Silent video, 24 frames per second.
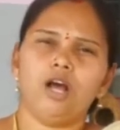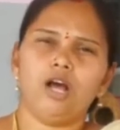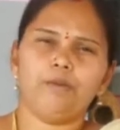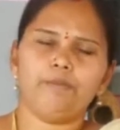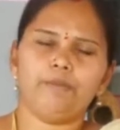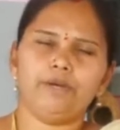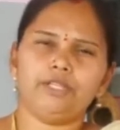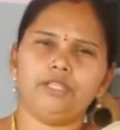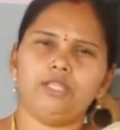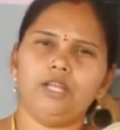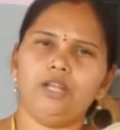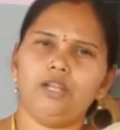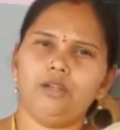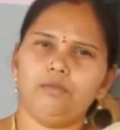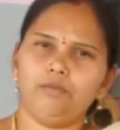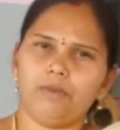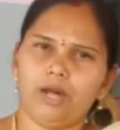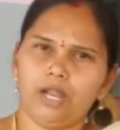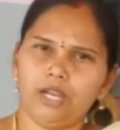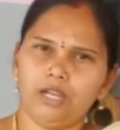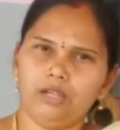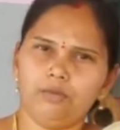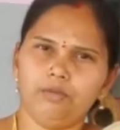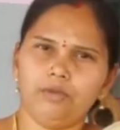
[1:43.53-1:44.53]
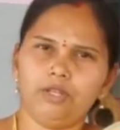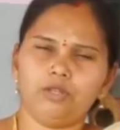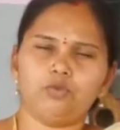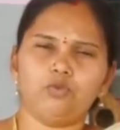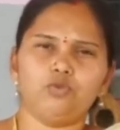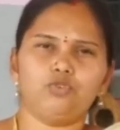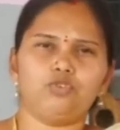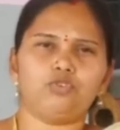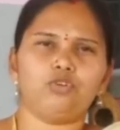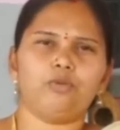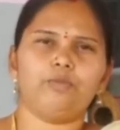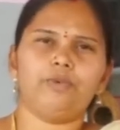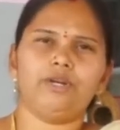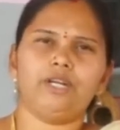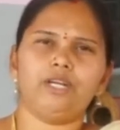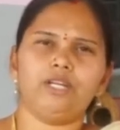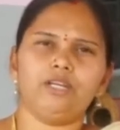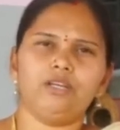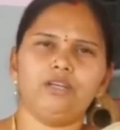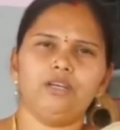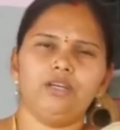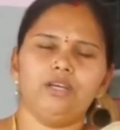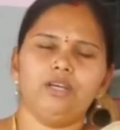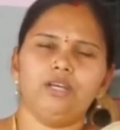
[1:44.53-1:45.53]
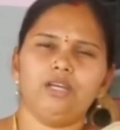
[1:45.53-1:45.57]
ఆ పెద్దల్ని మళ్ళీ మీరు కూర్చోబెట్టి